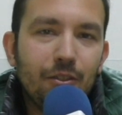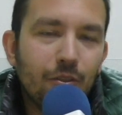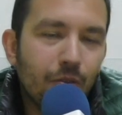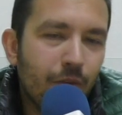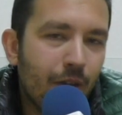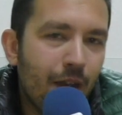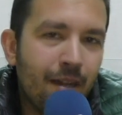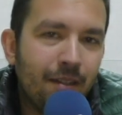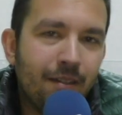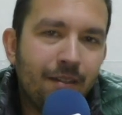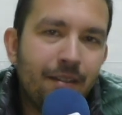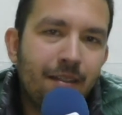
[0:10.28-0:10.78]

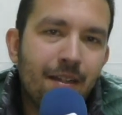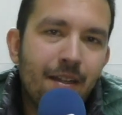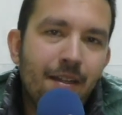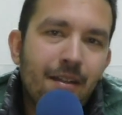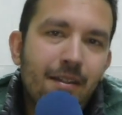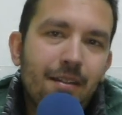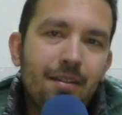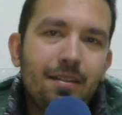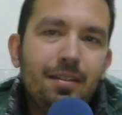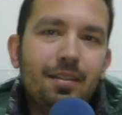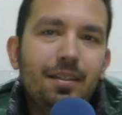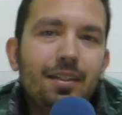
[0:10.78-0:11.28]

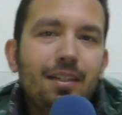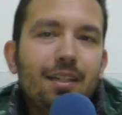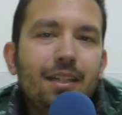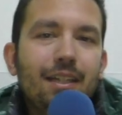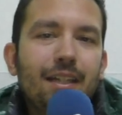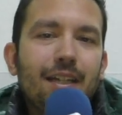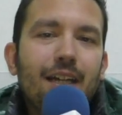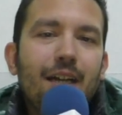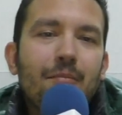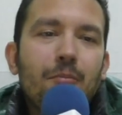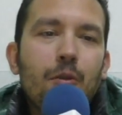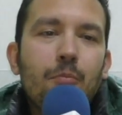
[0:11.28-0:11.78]
90.
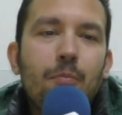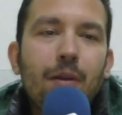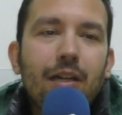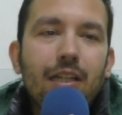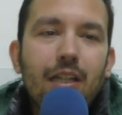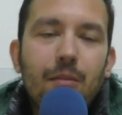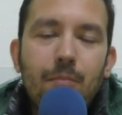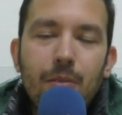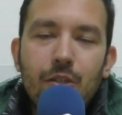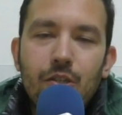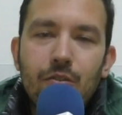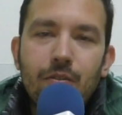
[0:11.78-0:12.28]
Eh, a mio
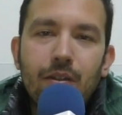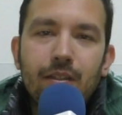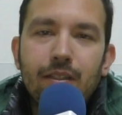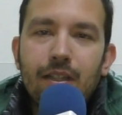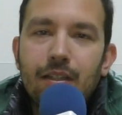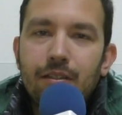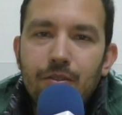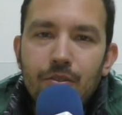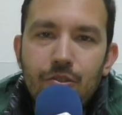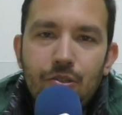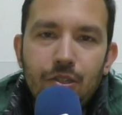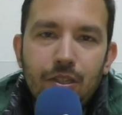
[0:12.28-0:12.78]
padre piaceva
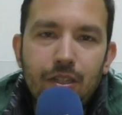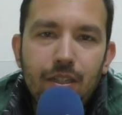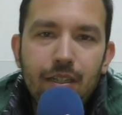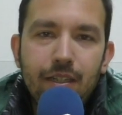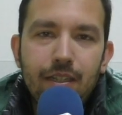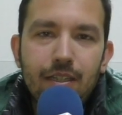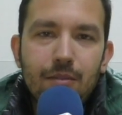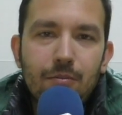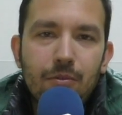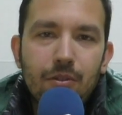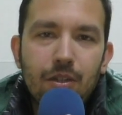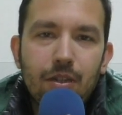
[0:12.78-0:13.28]
tanto il
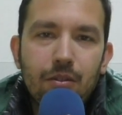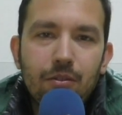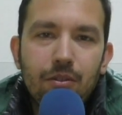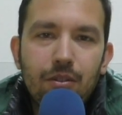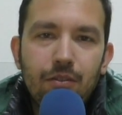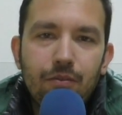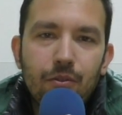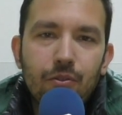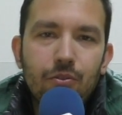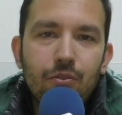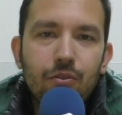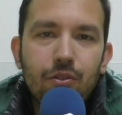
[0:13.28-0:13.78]
ciclismo, era un
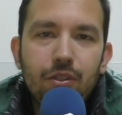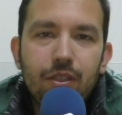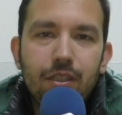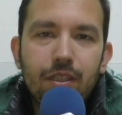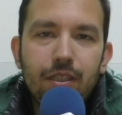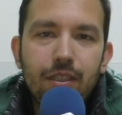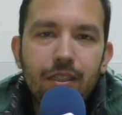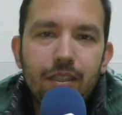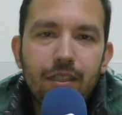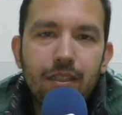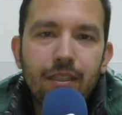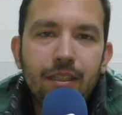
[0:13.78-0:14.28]
tifoso
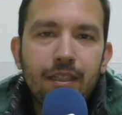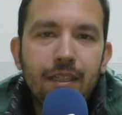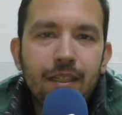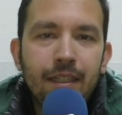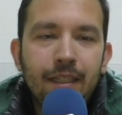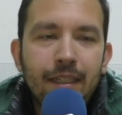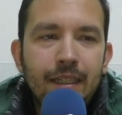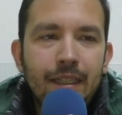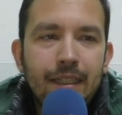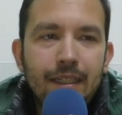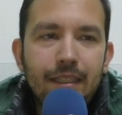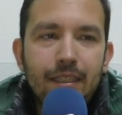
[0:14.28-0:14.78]
di,
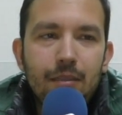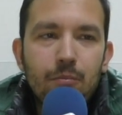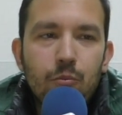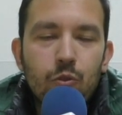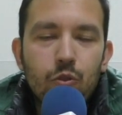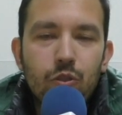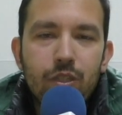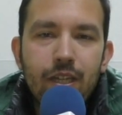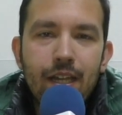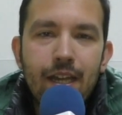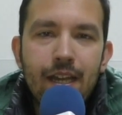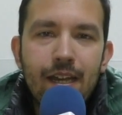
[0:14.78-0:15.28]
di
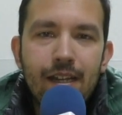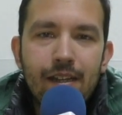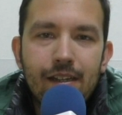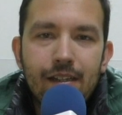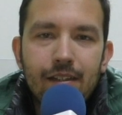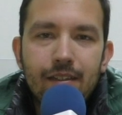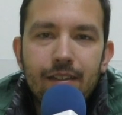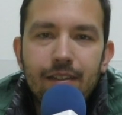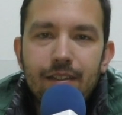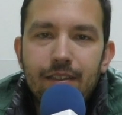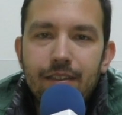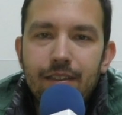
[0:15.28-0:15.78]

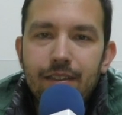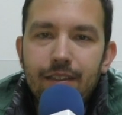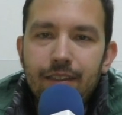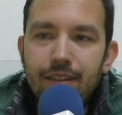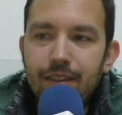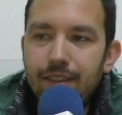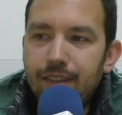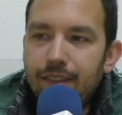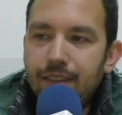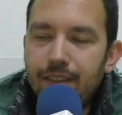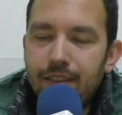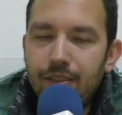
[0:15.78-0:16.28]
Moser,
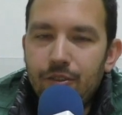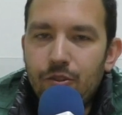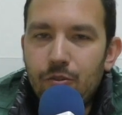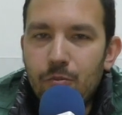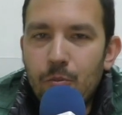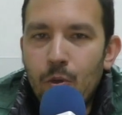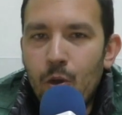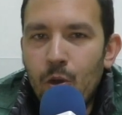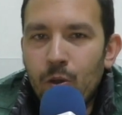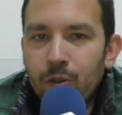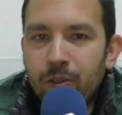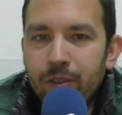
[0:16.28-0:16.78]
di, di
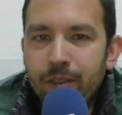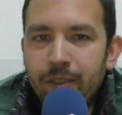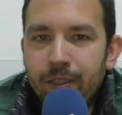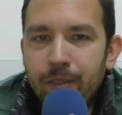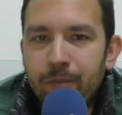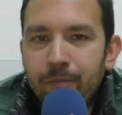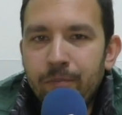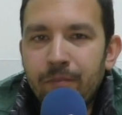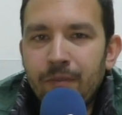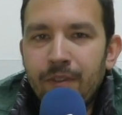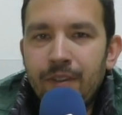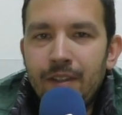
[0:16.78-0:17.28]

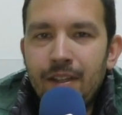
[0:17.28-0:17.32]
Gimondi.